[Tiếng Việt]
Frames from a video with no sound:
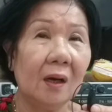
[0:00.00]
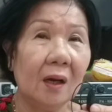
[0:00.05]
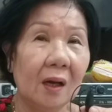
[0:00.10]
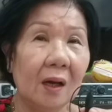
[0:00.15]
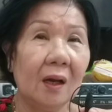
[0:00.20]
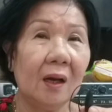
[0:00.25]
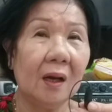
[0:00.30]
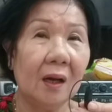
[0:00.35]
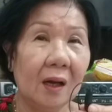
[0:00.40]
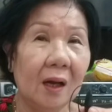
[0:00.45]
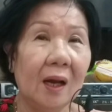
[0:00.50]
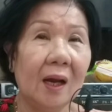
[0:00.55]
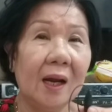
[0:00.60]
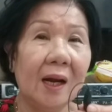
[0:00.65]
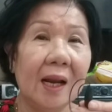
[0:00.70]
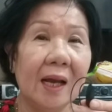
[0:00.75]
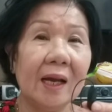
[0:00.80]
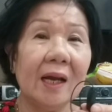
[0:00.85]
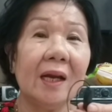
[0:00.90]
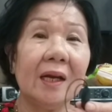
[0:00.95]
hay không? À
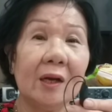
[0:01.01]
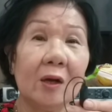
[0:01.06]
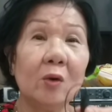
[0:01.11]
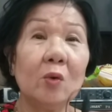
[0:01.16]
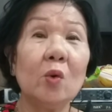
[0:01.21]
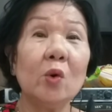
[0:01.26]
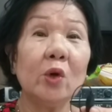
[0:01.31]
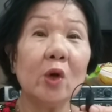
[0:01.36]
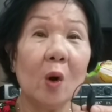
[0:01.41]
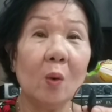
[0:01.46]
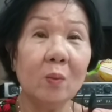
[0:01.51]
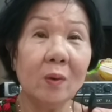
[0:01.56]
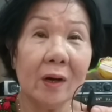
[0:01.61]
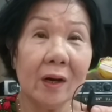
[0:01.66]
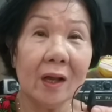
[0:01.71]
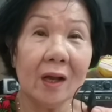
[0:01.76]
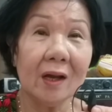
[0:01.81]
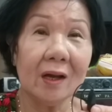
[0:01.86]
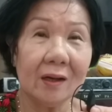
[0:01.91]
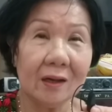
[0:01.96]
là cái cuối cùng
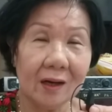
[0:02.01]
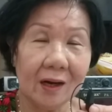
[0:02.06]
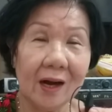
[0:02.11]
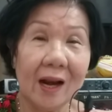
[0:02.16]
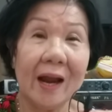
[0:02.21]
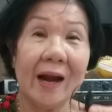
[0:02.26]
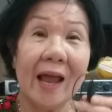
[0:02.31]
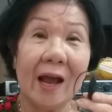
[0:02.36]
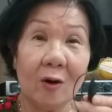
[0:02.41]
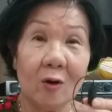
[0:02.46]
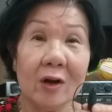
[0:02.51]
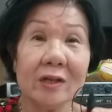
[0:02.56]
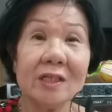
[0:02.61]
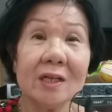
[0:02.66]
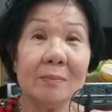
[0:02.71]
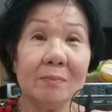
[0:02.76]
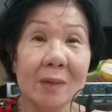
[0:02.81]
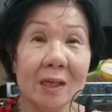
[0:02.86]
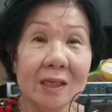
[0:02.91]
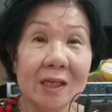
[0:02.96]
đó đó. Dạ. À, là đã có
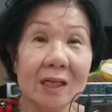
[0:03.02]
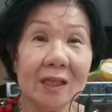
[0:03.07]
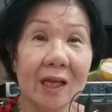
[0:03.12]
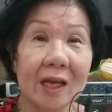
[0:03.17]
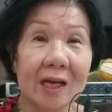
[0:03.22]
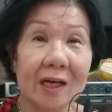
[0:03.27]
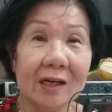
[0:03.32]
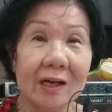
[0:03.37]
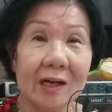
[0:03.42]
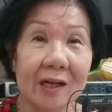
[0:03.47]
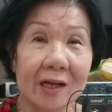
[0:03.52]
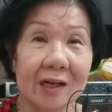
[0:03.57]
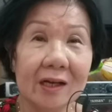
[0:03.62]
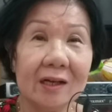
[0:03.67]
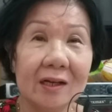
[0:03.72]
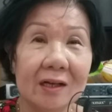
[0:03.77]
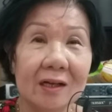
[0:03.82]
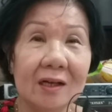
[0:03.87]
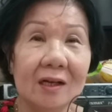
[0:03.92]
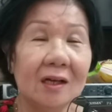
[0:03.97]
xích mích với Thiện rồi đó.
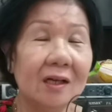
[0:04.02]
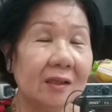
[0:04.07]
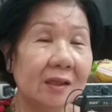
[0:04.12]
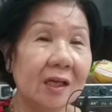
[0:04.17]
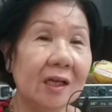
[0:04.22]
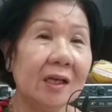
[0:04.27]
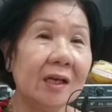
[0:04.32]
Dạ. Thì